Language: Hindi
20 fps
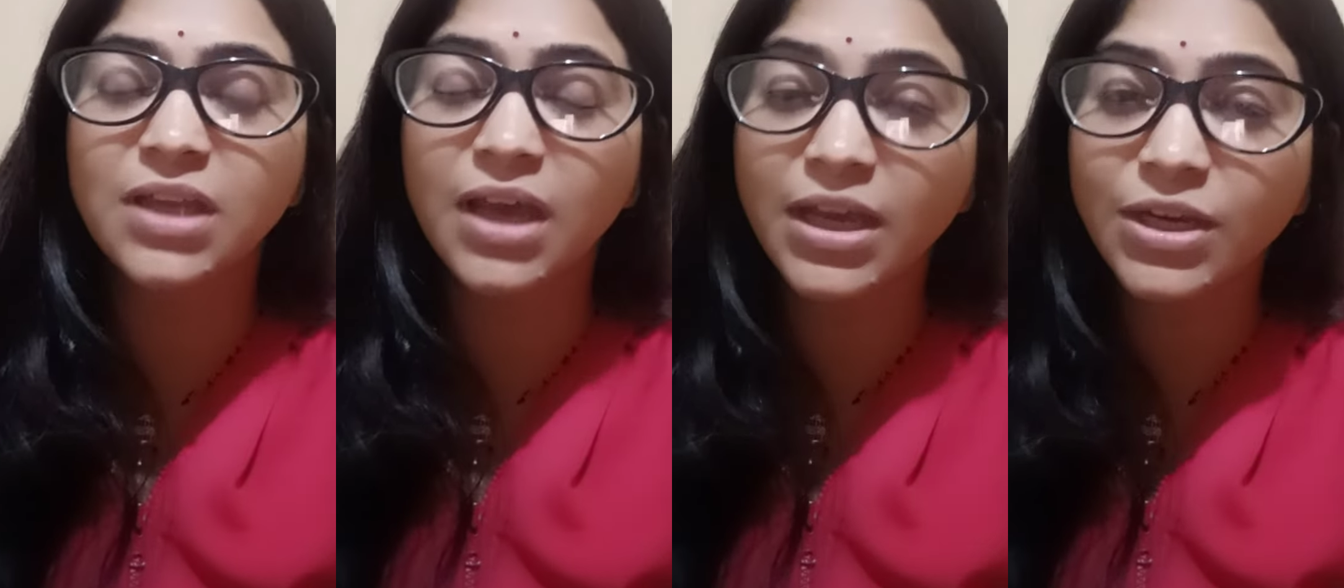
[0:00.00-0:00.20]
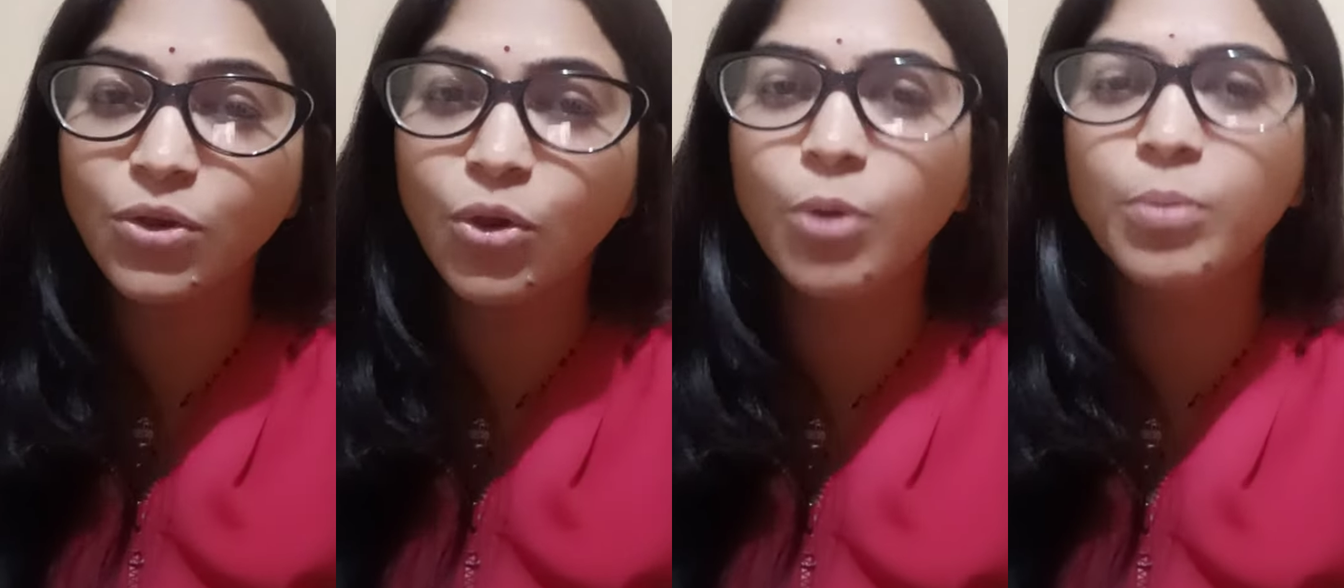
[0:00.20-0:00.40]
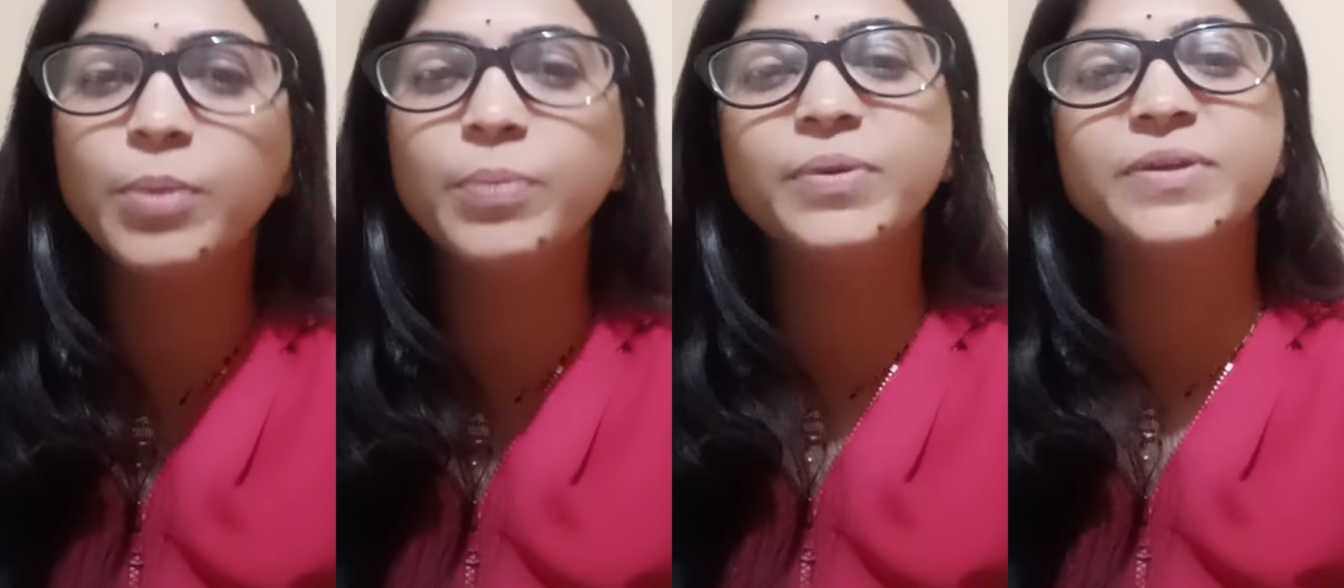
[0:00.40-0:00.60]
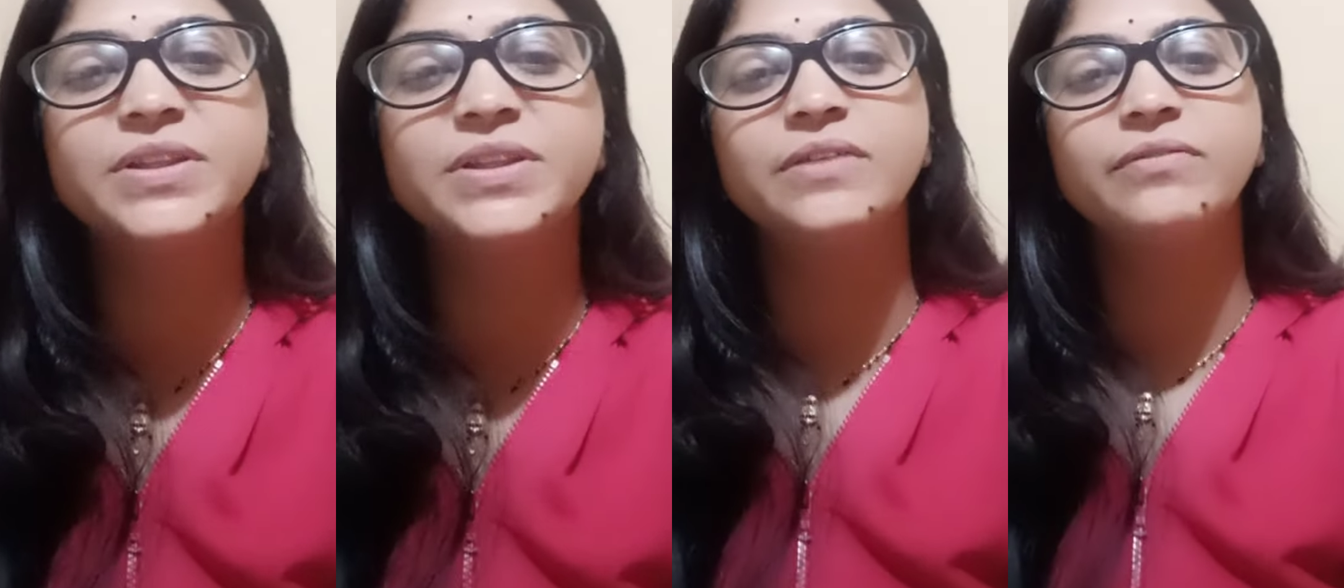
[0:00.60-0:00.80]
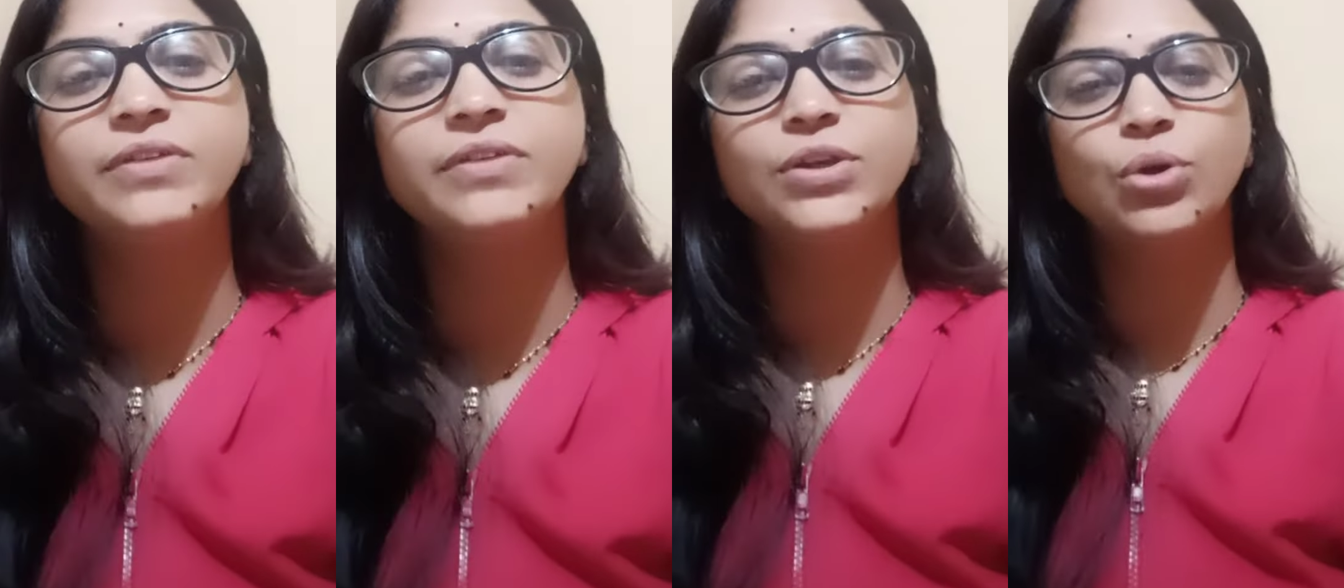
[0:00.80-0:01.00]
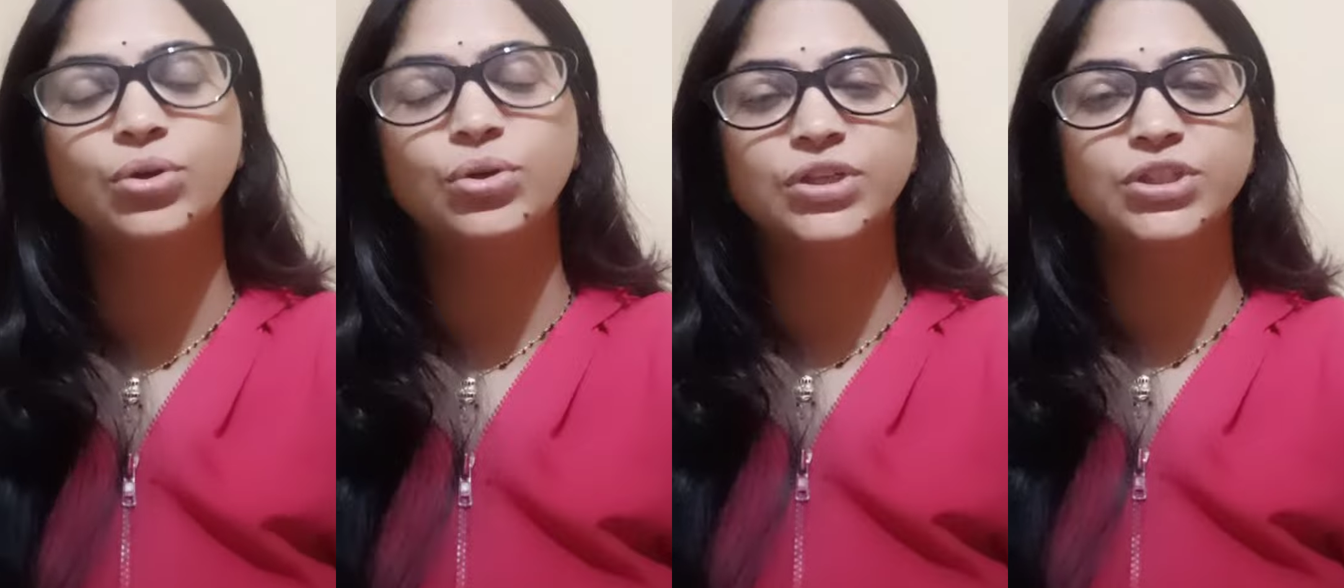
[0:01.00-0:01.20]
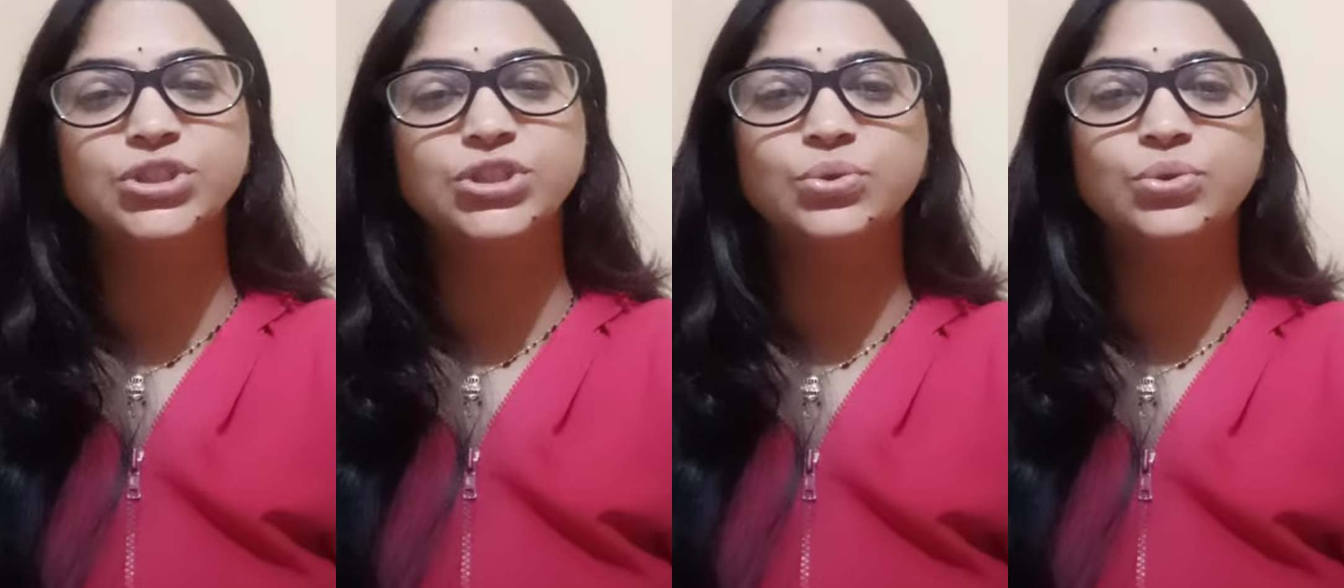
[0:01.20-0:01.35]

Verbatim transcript: लर्न होम्योपैथी विद डॉक्टर